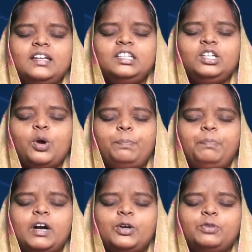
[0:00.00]
నీ
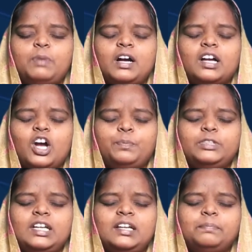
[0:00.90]
గొప్ప కృప
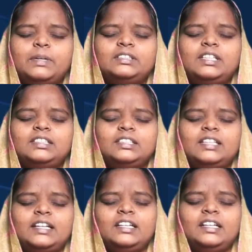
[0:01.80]
కాపుదల భద్రత
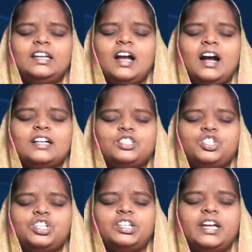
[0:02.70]
తండ్రి
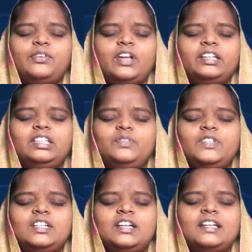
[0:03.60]
ఆశ్చర్యకరుడ ఈ
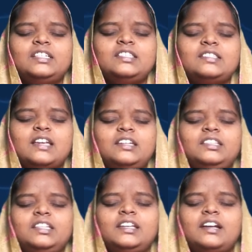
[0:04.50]
విధంగా నీ
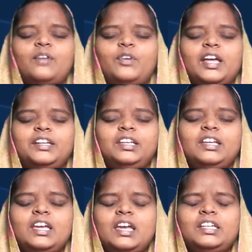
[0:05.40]
సన్నిధికి రావడానికి
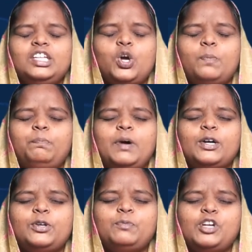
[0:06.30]
నీ గొప్ప
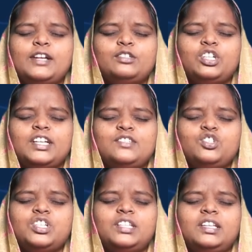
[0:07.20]
కృపను
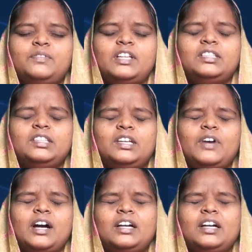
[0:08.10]
అనుగ్రహించిన దేవాది దేవ